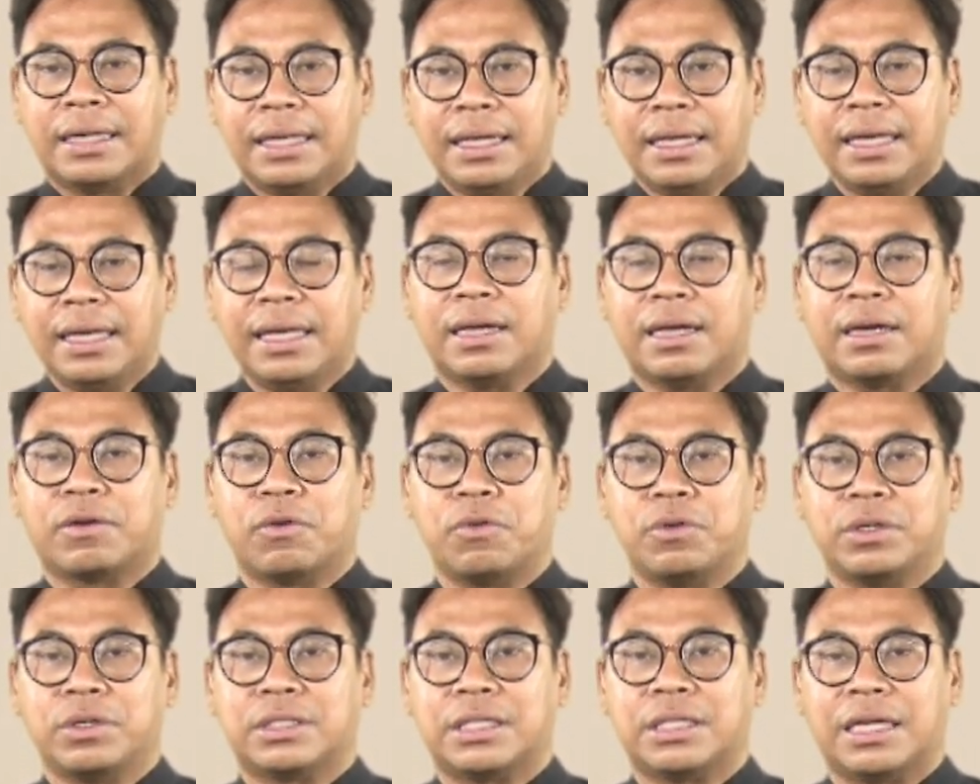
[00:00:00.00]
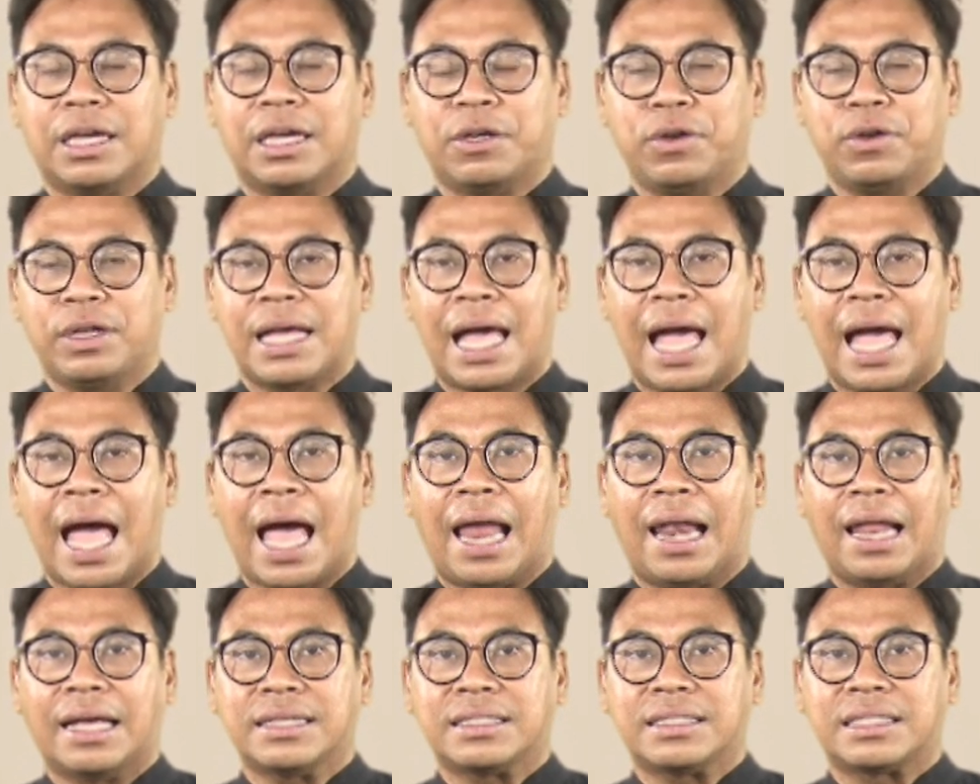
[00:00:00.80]
ที่กรุงศรีอยุธยา
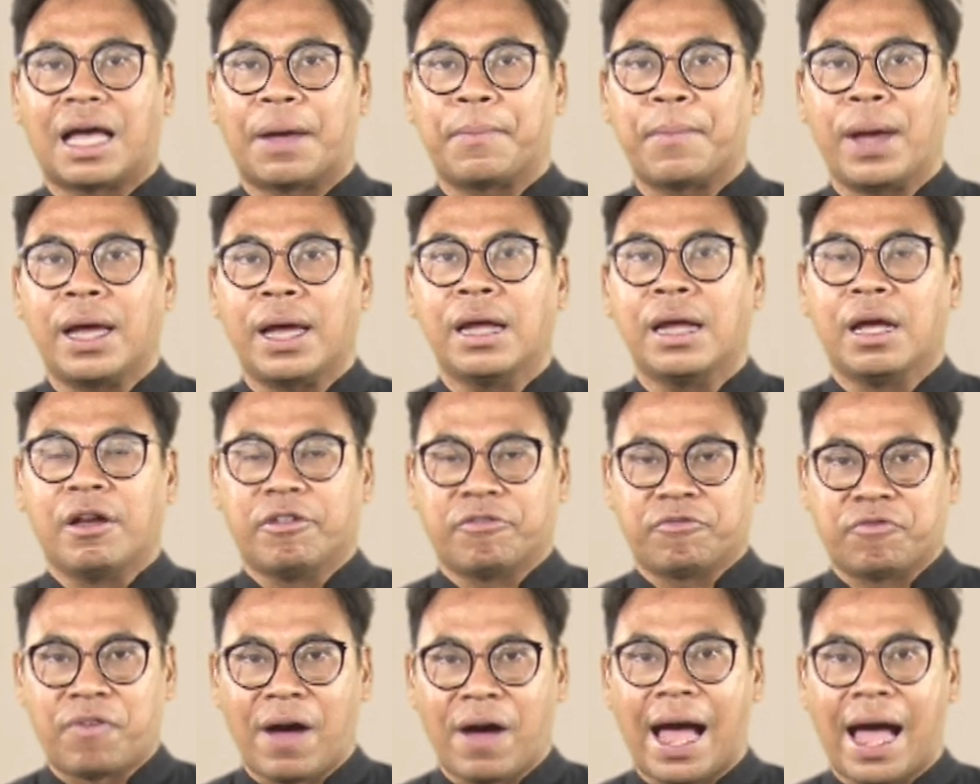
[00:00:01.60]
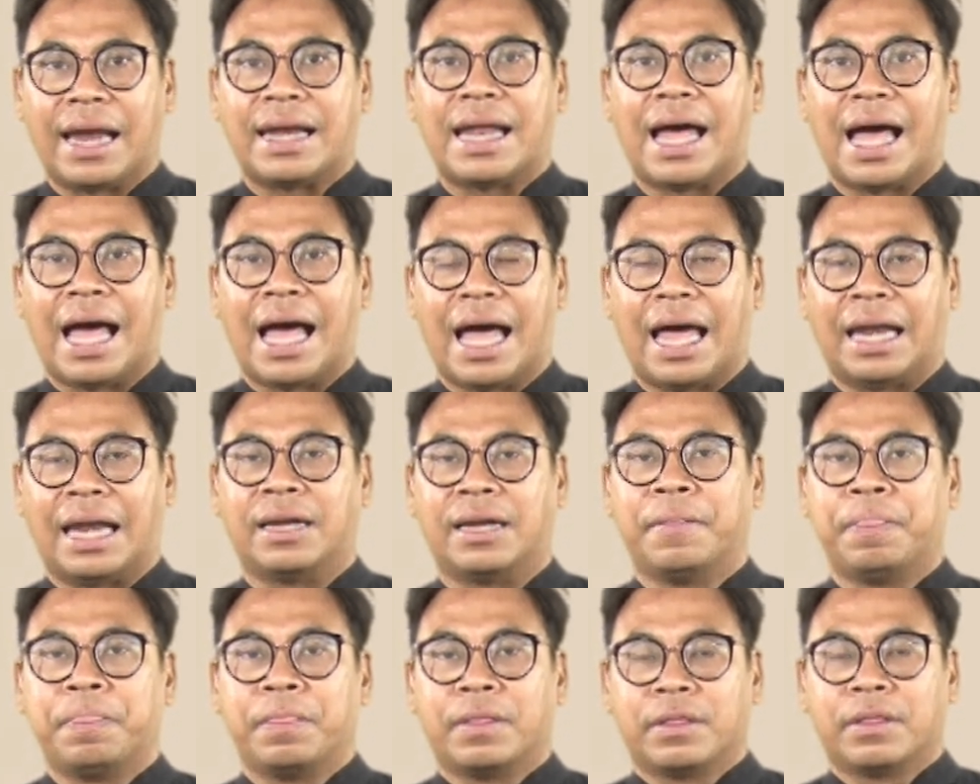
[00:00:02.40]
และสามารถฝ่าด่าน
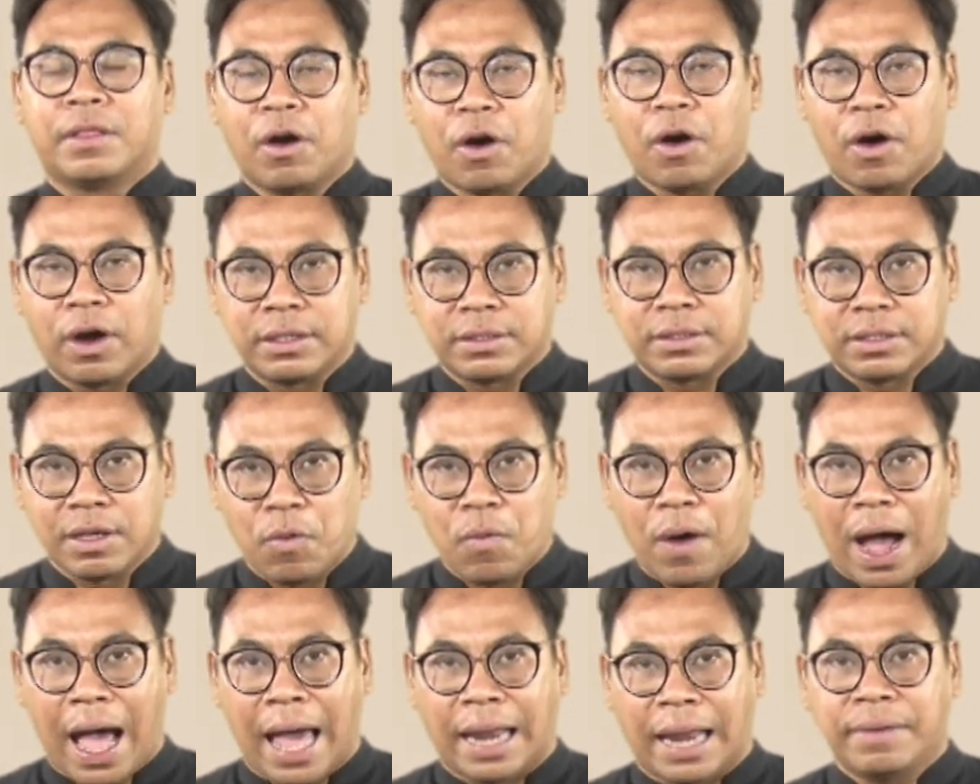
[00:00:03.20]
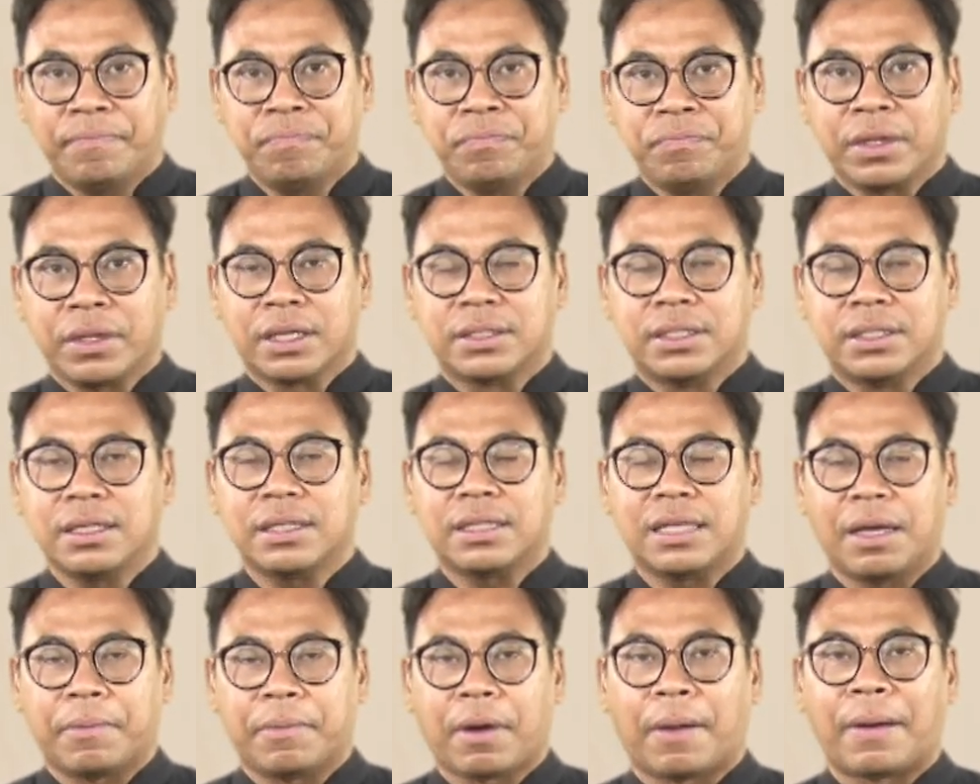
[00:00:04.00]
นครสวรรค์ ซึ่
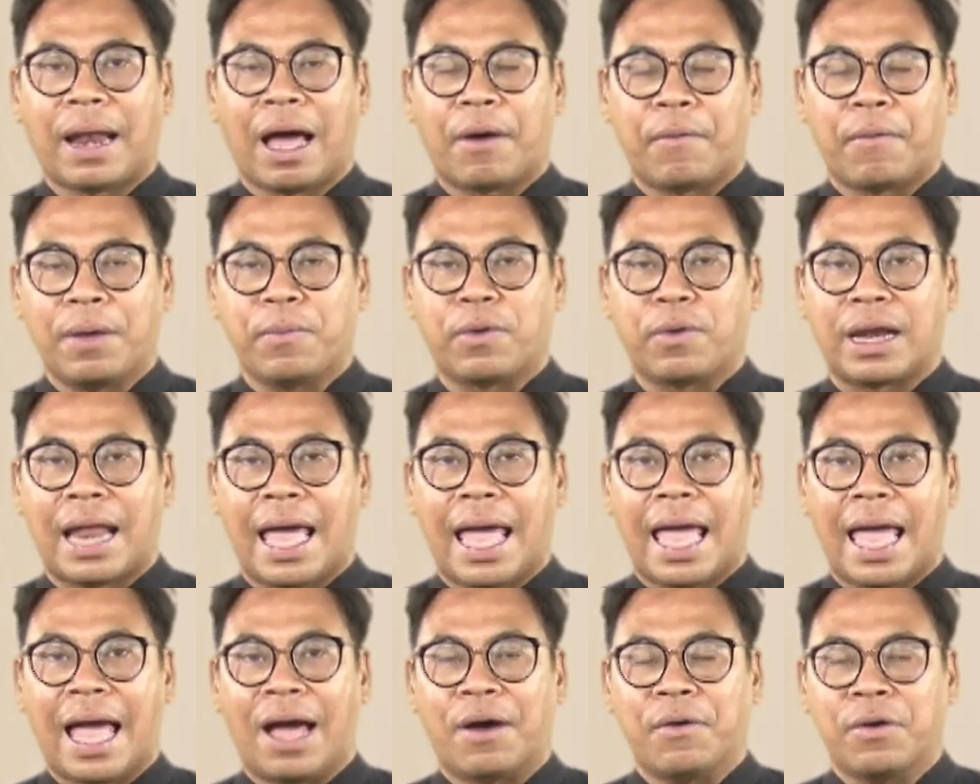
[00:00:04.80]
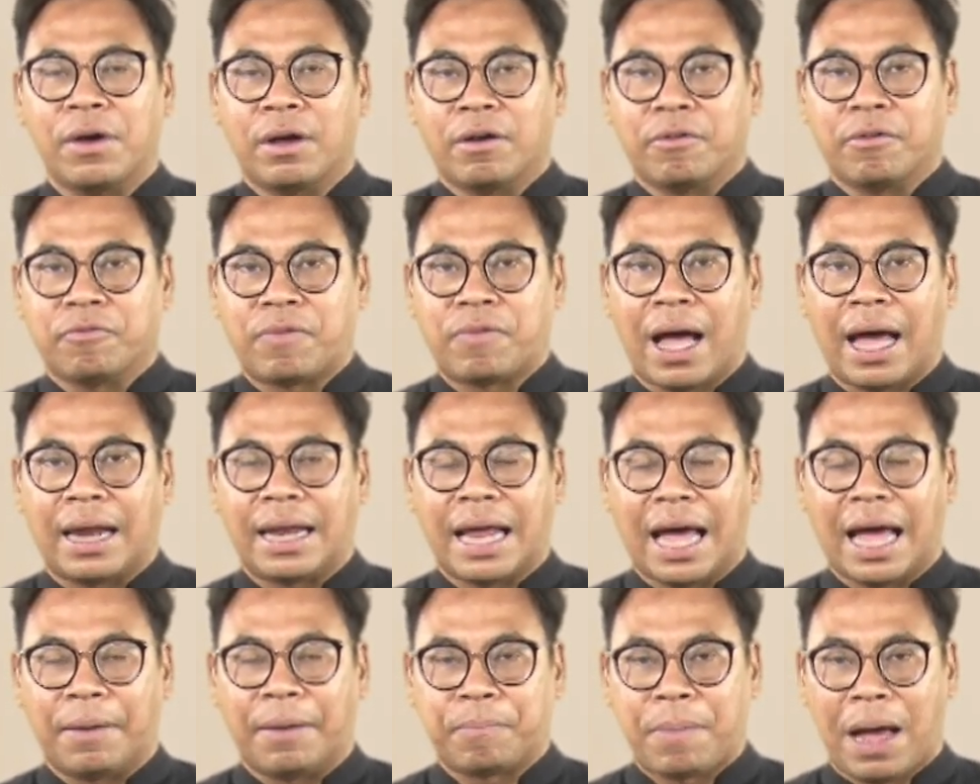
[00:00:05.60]
งเตรียมกำลังไว้หมดแล้ว ฝ่า
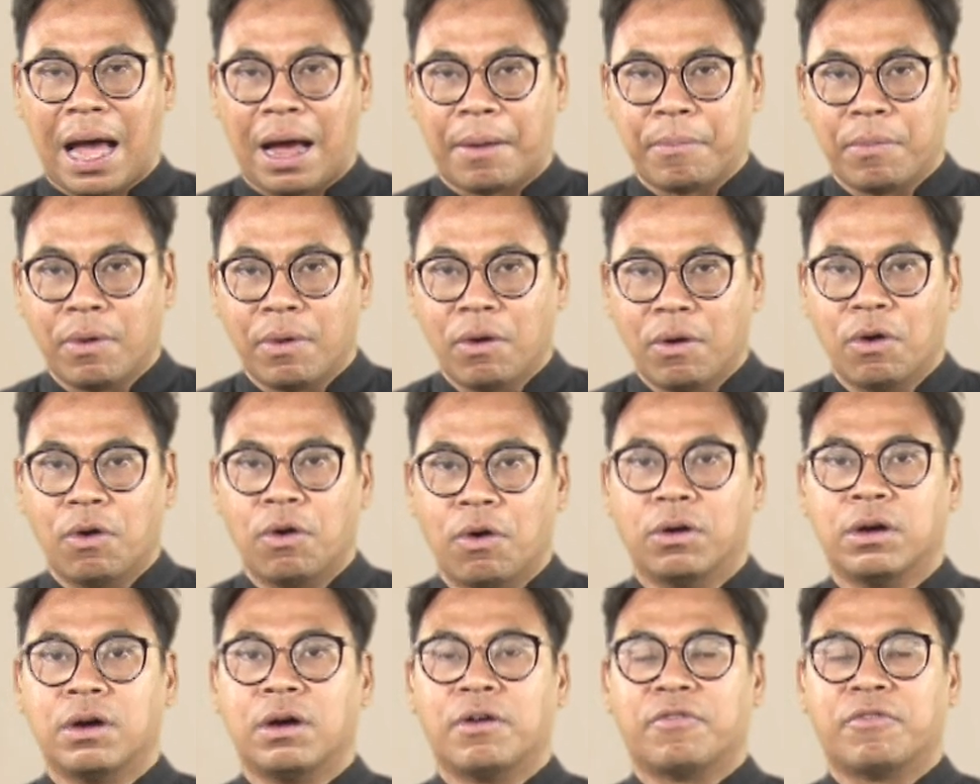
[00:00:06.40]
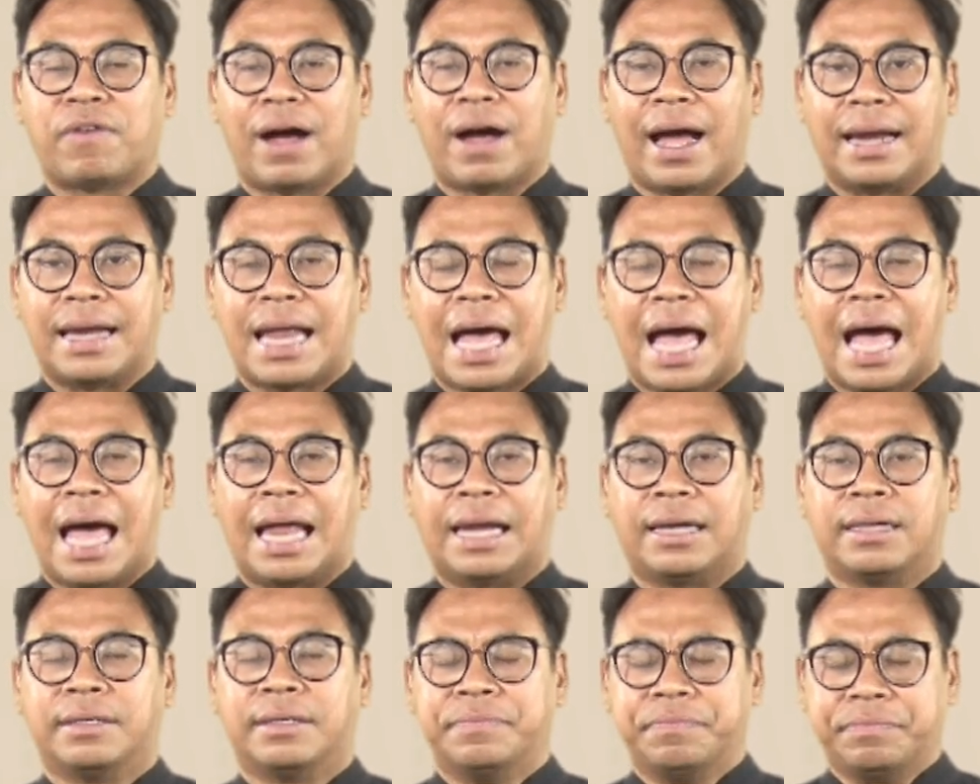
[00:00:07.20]
ด่านป่าโมก ฝ่าด่าน